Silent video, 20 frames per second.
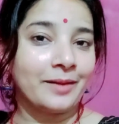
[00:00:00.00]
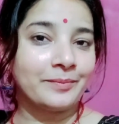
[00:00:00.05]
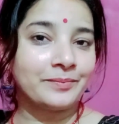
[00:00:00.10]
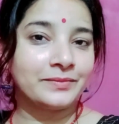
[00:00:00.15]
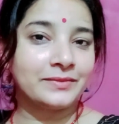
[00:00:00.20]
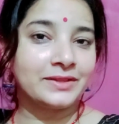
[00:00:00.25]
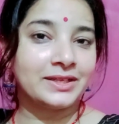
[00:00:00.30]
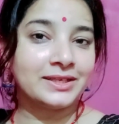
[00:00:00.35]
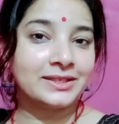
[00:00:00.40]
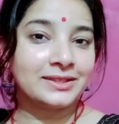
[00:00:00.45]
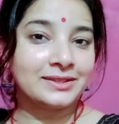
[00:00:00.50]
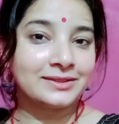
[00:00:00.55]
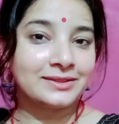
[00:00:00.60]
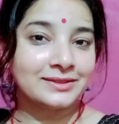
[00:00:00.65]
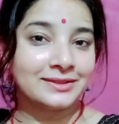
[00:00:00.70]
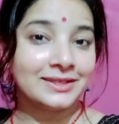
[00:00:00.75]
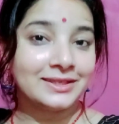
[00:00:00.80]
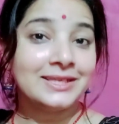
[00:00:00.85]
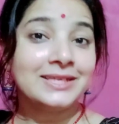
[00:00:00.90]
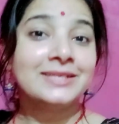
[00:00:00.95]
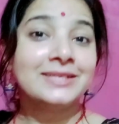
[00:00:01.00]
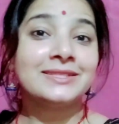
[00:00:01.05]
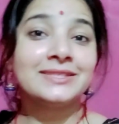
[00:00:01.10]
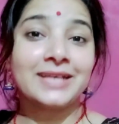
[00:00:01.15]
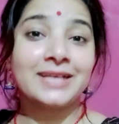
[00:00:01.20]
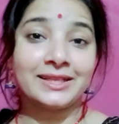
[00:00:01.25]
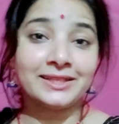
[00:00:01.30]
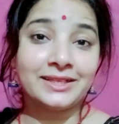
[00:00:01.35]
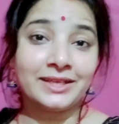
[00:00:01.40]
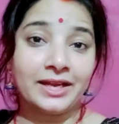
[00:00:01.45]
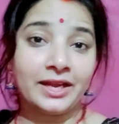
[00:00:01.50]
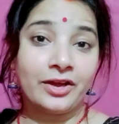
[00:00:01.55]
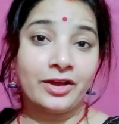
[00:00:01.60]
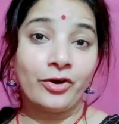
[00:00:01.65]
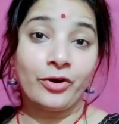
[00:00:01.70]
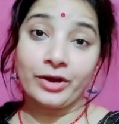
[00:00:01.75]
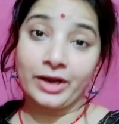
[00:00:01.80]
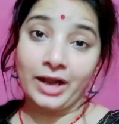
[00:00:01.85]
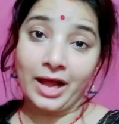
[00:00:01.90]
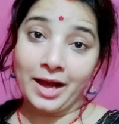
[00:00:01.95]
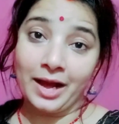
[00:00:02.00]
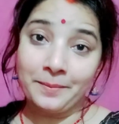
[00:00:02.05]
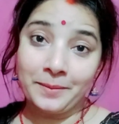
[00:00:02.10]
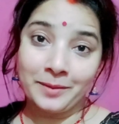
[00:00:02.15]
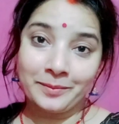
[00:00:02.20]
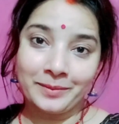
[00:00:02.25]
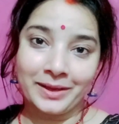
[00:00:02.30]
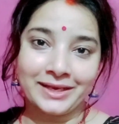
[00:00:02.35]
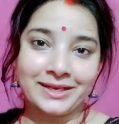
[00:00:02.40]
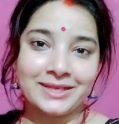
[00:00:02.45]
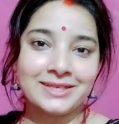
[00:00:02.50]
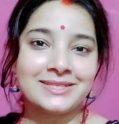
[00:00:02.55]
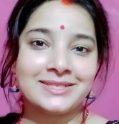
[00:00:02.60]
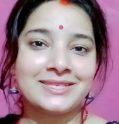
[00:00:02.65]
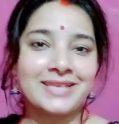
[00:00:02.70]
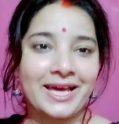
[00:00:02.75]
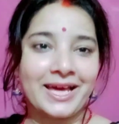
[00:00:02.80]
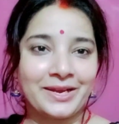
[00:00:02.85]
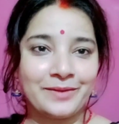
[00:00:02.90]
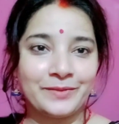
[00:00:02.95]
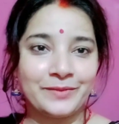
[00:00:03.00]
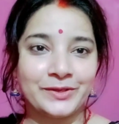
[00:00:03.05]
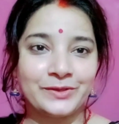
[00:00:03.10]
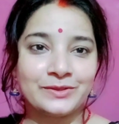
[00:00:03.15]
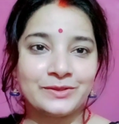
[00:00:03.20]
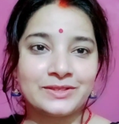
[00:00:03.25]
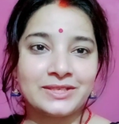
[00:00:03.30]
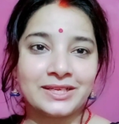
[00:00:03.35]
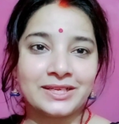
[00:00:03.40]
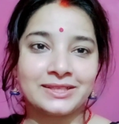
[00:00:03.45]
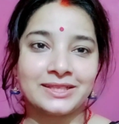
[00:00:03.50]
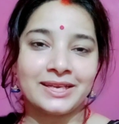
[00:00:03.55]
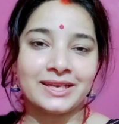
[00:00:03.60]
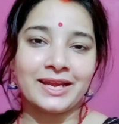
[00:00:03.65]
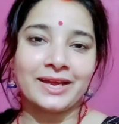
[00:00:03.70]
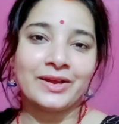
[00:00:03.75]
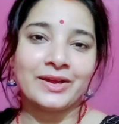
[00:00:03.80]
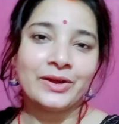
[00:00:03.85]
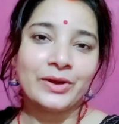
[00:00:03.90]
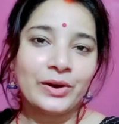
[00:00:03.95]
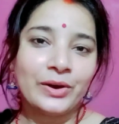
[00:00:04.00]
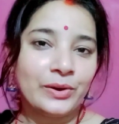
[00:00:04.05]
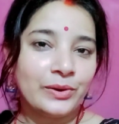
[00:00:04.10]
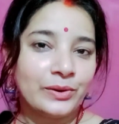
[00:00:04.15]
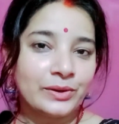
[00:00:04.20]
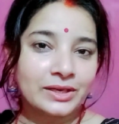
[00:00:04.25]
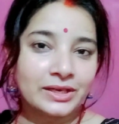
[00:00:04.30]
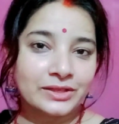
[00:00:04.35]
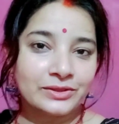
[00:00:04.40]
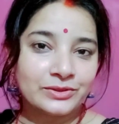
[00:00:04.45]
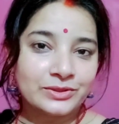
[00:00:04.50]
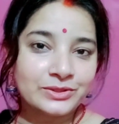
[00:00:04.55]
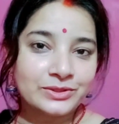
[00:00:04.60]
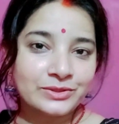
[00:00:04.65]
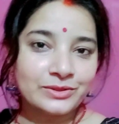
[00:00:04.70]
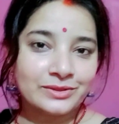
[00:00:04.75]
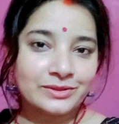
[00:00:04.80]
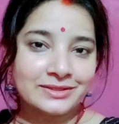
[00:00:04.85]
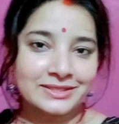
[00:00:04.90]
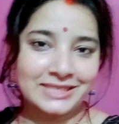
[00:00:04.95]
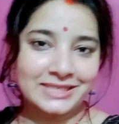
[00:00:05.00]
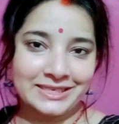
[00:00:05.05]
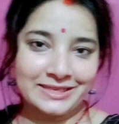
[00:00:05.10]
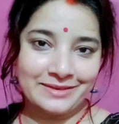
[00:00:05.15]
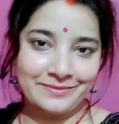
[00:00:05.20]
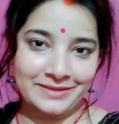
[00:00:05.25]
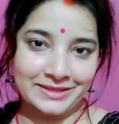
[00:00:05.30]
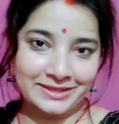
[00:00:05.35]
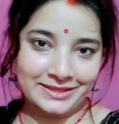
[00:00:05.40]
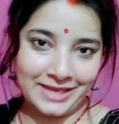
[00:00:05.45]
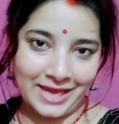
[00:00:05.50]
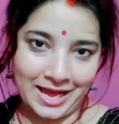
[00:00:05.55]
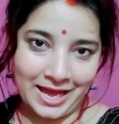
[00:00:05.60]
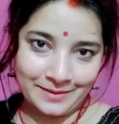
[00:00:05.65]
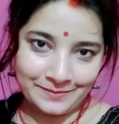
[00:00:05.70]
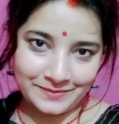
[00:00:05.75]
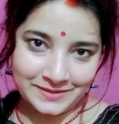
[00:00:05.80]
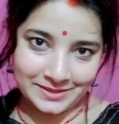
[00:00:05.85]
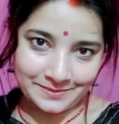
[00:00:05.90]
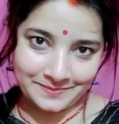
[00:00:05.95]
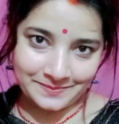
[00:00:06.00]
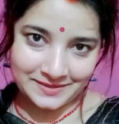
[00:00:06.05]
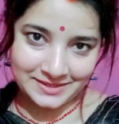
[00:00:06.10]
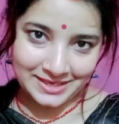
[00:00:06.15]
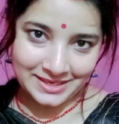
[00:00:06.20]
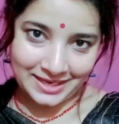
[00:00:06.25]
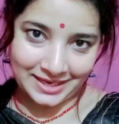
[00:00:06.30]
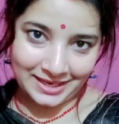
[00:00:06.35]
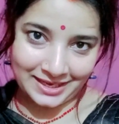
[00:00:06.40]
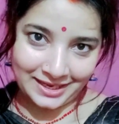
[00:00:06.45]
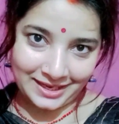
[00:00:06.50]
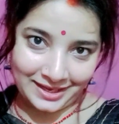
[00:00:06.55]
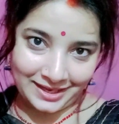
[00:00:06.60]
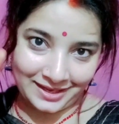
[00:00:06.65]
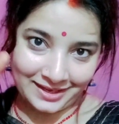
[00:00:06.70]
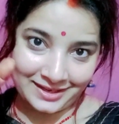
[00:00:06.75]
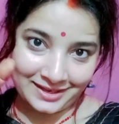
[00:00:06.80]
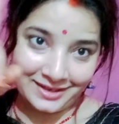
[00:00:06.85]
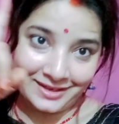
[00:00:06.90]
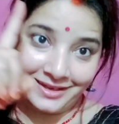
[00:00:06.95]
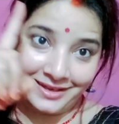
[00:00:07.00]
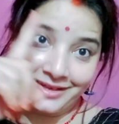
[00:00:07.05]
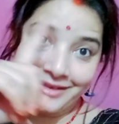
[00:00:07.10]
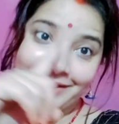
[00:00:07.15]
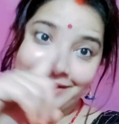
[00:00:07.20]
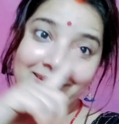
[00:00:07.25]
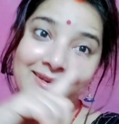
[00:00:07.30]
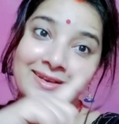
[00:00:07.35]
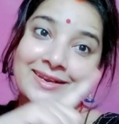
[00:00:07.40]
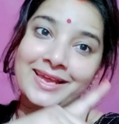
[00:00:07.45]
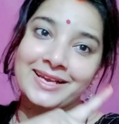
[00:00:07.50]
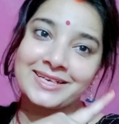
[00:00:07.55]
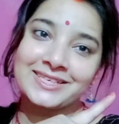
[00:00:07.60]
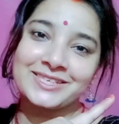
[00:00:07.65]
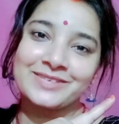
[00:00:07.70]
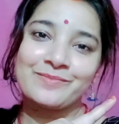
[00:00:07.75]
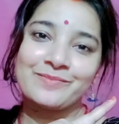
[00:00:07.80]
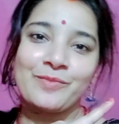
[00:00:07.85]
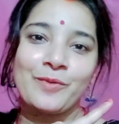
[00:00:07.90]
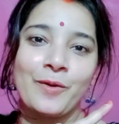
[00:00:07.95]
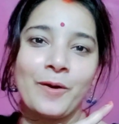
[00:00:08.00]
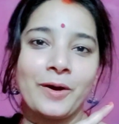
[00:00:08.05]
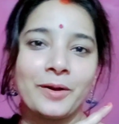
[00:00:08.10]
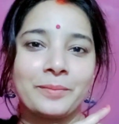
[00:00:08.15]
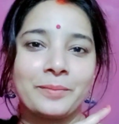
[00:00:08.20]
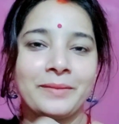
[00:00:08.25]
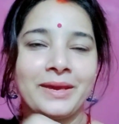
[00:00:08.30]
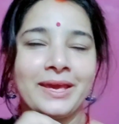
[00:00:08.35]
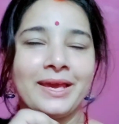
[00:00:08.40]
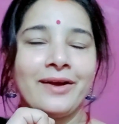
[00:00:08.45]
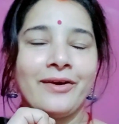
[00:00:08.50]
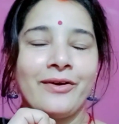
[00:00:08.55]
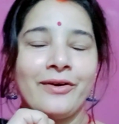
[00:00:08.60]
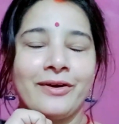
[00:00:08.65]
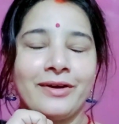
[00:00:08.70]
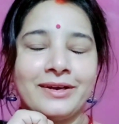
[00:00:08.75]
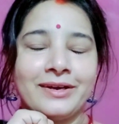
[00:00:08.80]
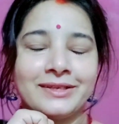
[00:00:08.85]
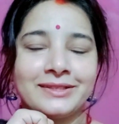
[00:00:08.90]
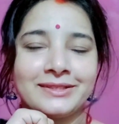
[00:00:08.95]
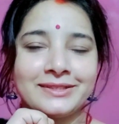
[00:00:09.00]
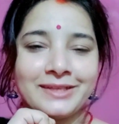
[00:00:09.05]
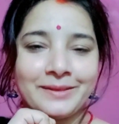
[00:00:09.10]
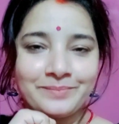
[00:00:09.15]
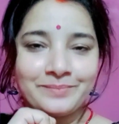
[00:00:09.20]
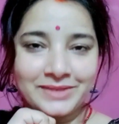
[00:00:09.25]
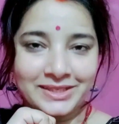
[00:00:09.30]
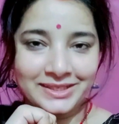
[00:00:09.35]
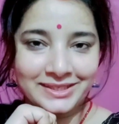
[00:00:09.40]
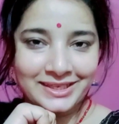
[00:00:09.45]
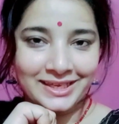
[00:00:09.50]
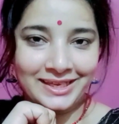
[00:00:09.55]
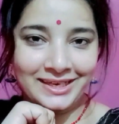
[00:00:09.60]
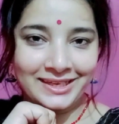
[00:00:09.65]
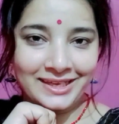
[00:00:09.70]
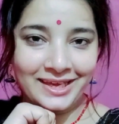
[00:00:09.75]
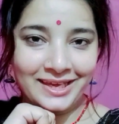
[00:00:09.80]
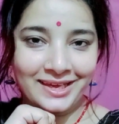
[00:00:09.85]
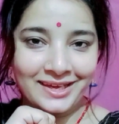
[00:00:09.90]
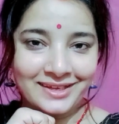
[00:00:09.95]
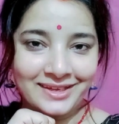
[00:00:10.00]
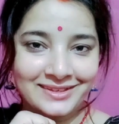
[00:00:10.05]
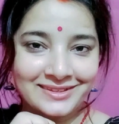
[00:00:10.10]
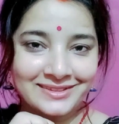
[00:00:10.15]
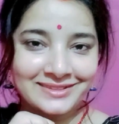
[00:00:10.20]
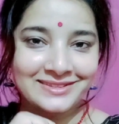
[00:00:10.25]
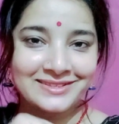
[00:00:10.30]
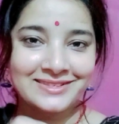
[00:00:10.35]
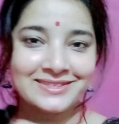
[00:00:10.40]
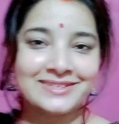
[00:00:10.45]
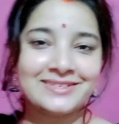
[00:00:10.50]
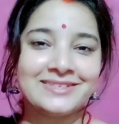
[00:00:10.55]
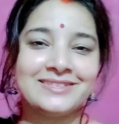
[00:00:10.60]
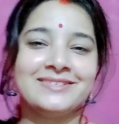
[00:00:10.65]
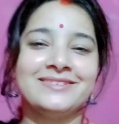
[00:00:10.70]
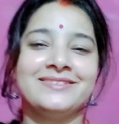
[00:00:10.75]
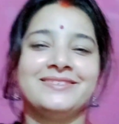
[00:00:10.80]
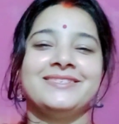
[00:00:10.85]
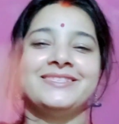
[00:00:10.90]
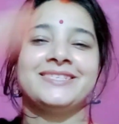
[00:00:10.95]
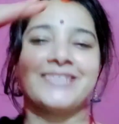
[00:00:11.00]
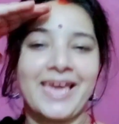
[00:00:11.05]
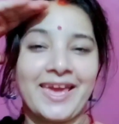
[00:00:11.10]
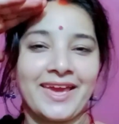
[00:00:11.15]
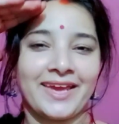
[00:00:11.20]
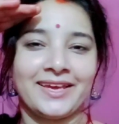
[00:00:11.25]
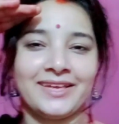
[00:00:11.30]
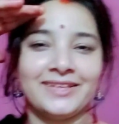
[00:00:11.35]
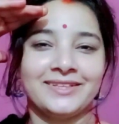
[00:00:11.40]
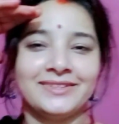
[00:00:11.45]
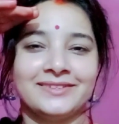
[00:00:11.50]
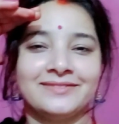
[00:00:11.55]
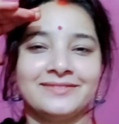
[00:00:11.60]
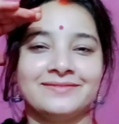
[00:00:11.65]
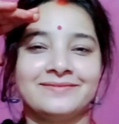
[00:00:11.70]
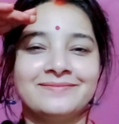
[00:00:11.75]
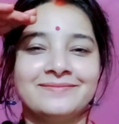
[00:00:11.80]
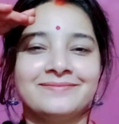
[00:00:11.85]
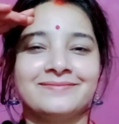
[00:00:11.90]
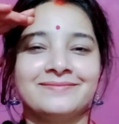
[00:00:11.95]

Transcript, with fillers: आप तक जाता रहे और आप हमारी सारी वीडियोस देखते रहें ओके दोस्तों तो चलिए मिलते हैं आप सबसे नेक्स्ट ब्लॉग में और तब तक के लिए जय हिंद